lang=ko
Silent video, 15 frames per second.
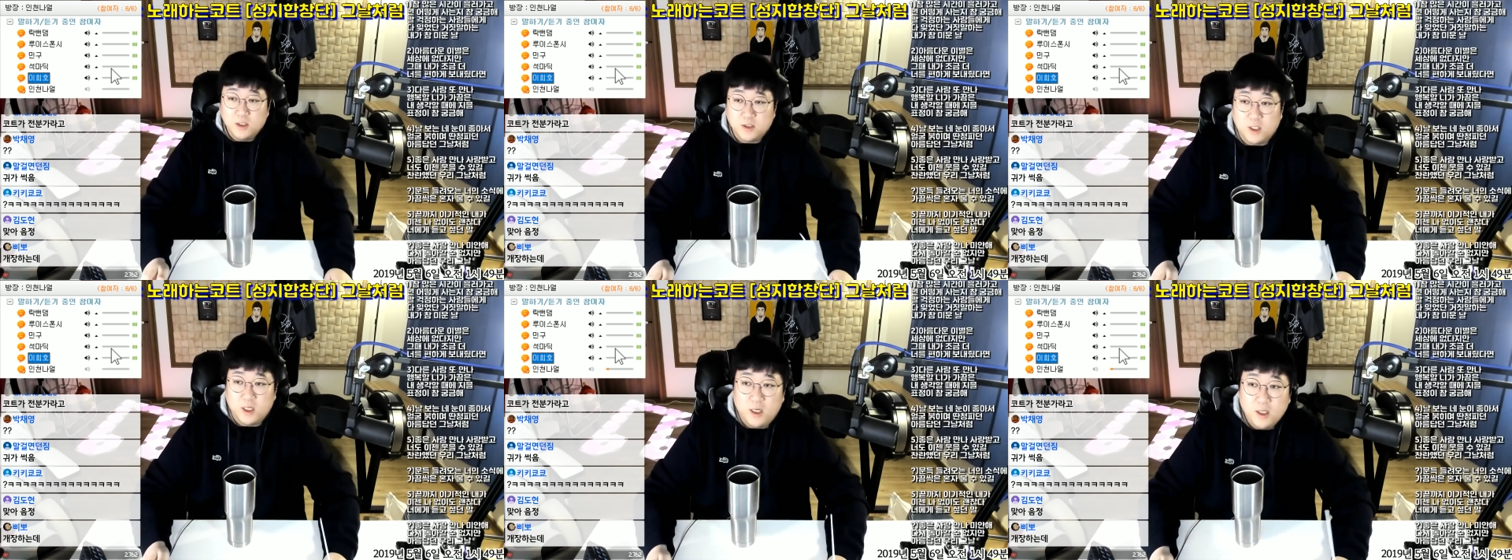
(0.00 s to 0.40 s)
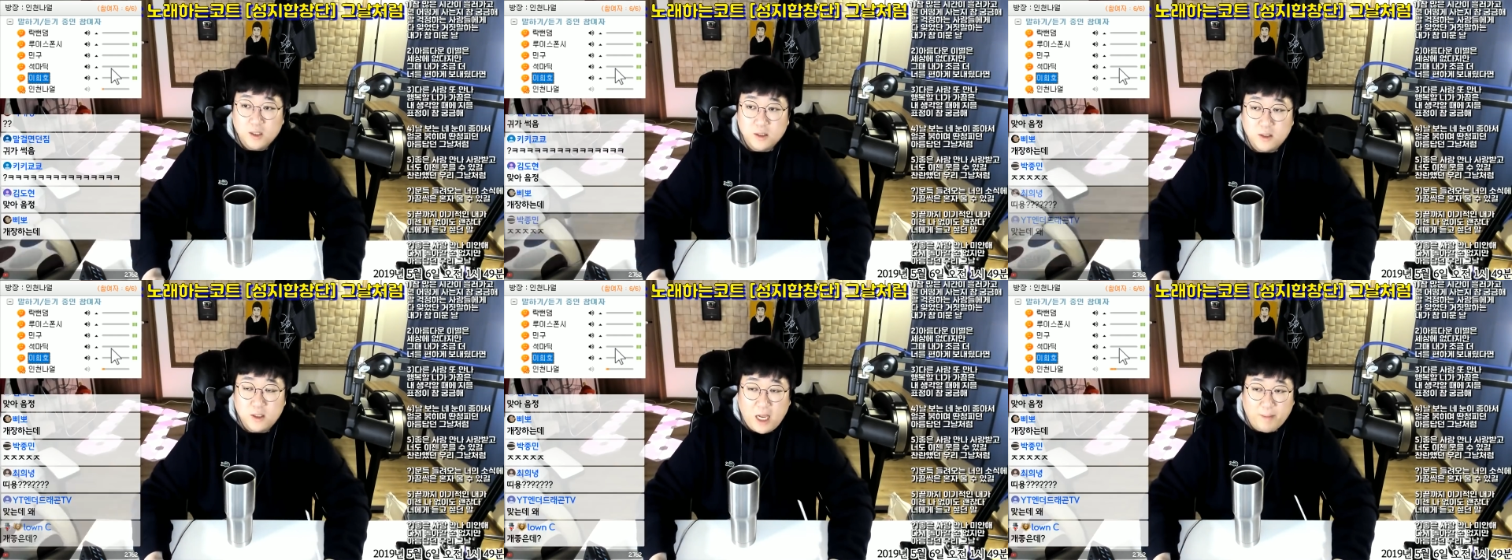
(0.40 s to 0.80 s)
자,
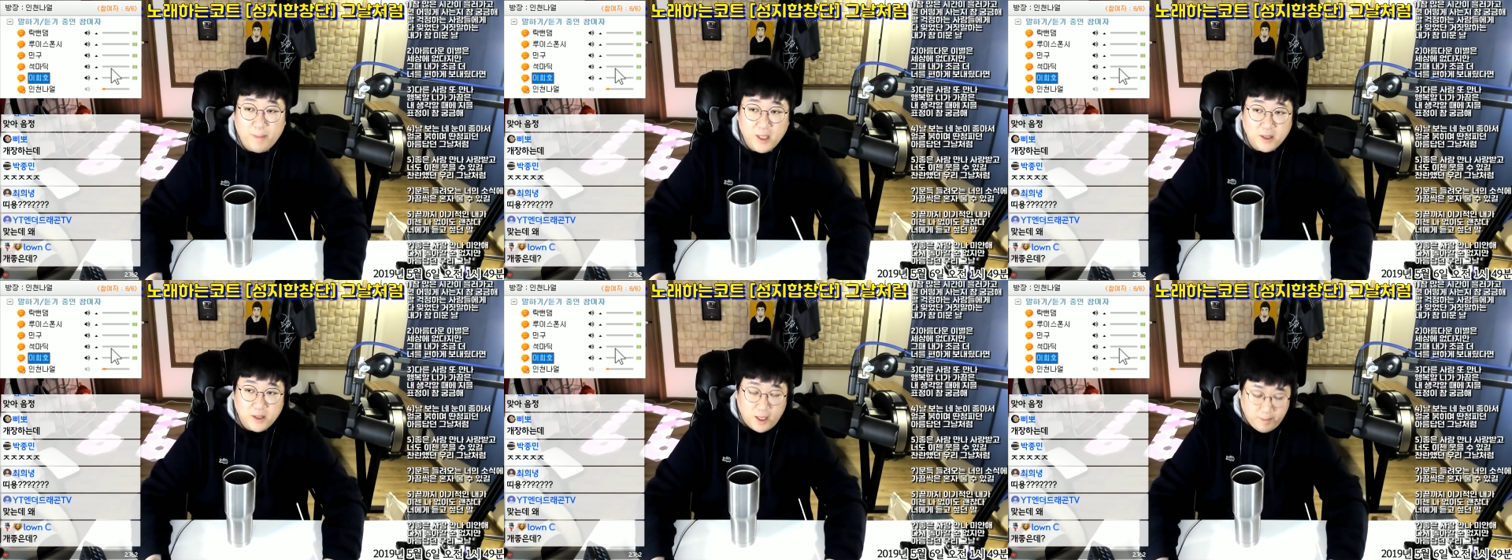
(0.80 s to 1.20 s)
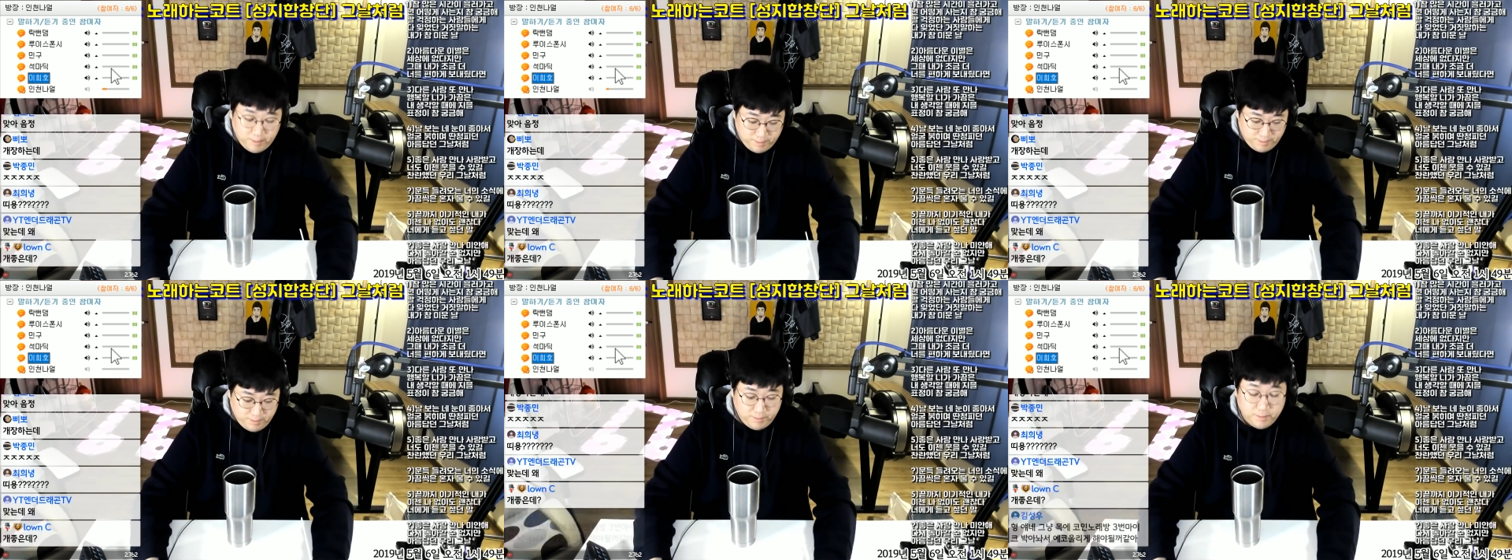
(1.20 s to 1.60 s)
그
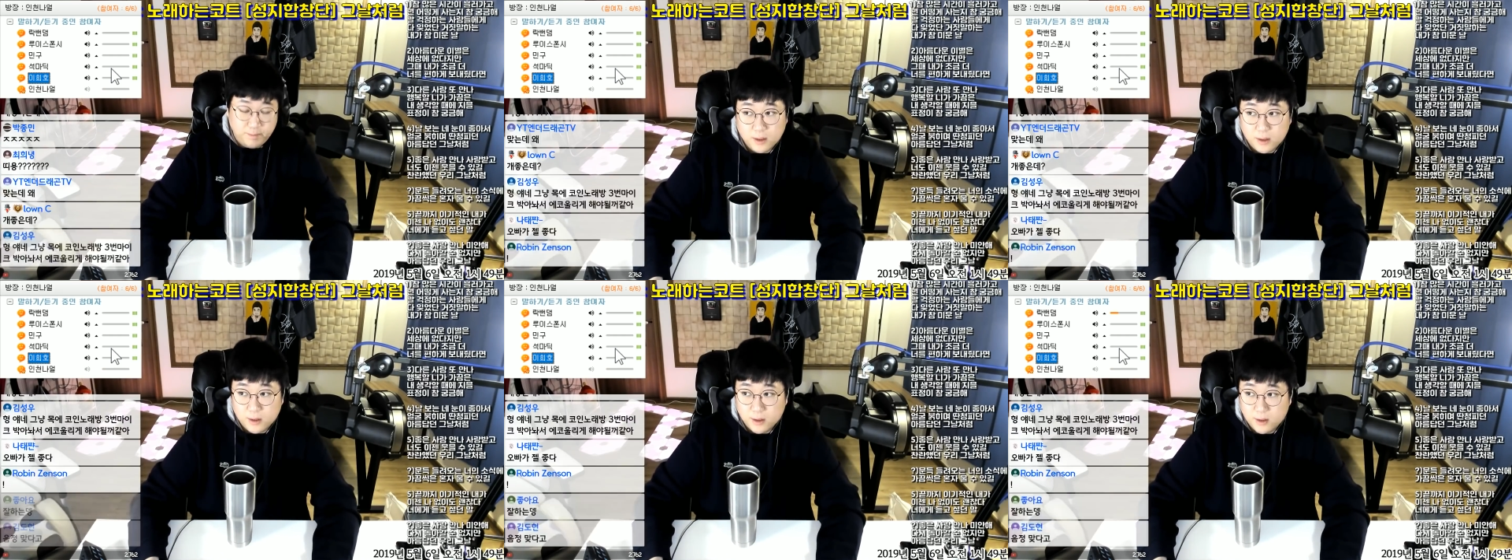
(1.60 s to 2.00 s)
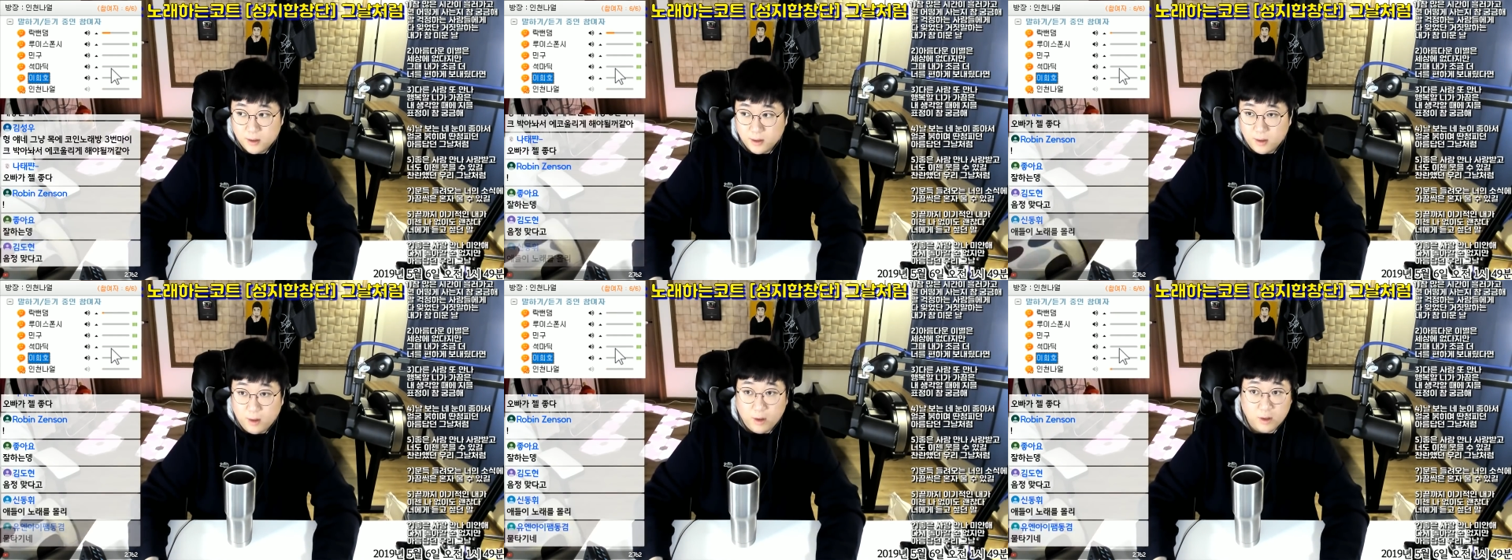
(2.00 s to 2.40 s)
락밴댐.
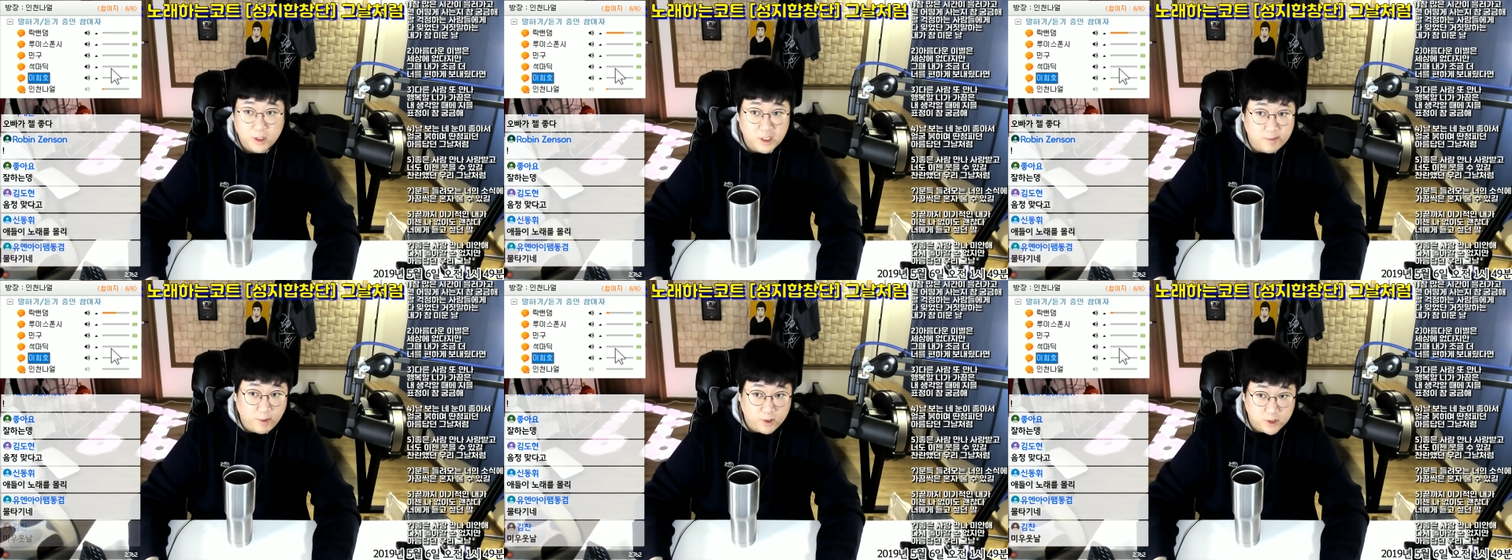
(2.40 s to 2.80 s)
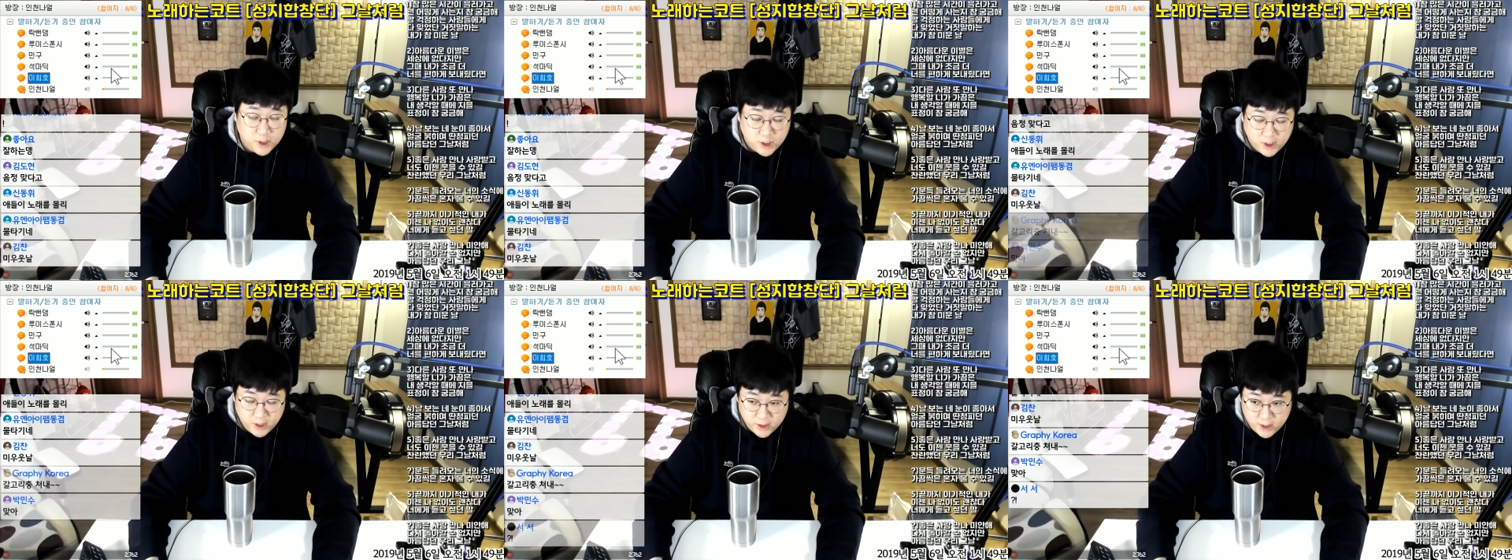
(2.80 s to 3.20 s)
네. 어, 1번 음.
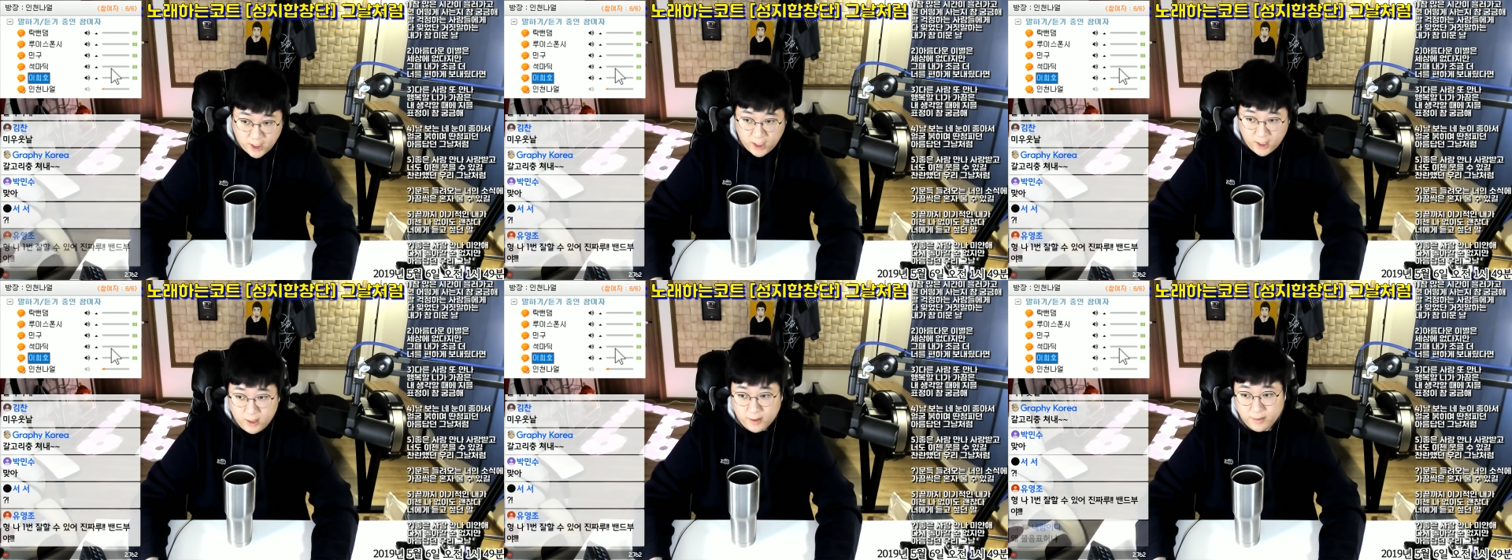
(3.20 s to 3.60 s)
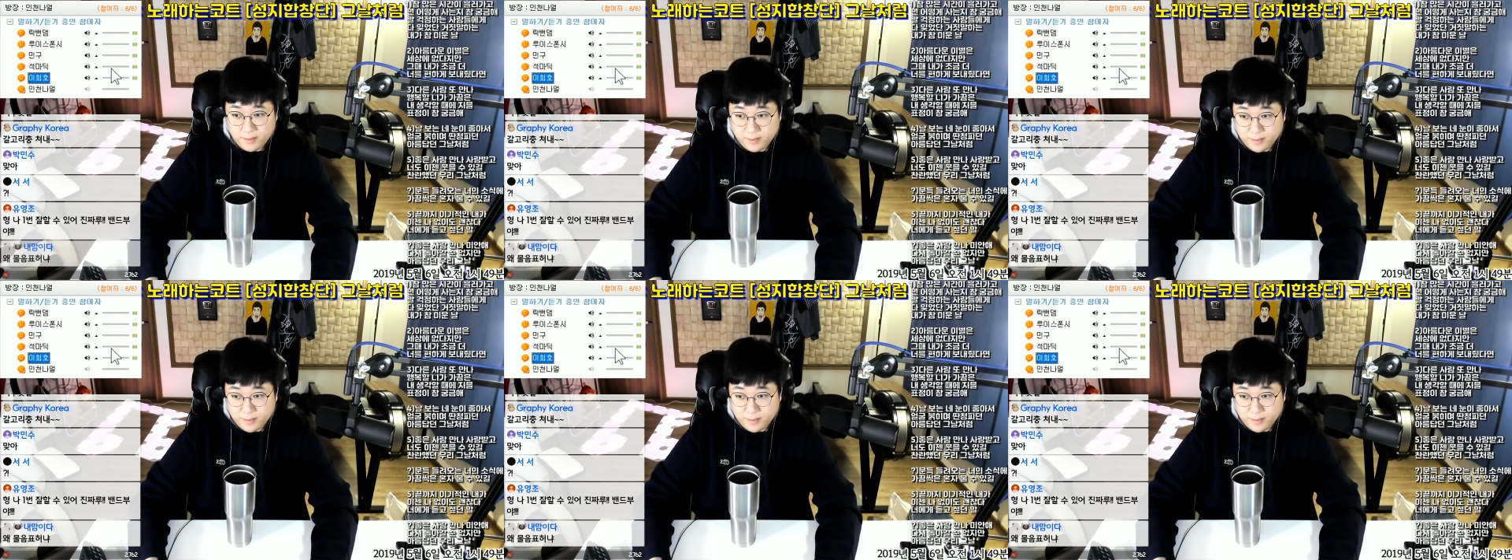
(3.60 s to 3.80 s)
시작.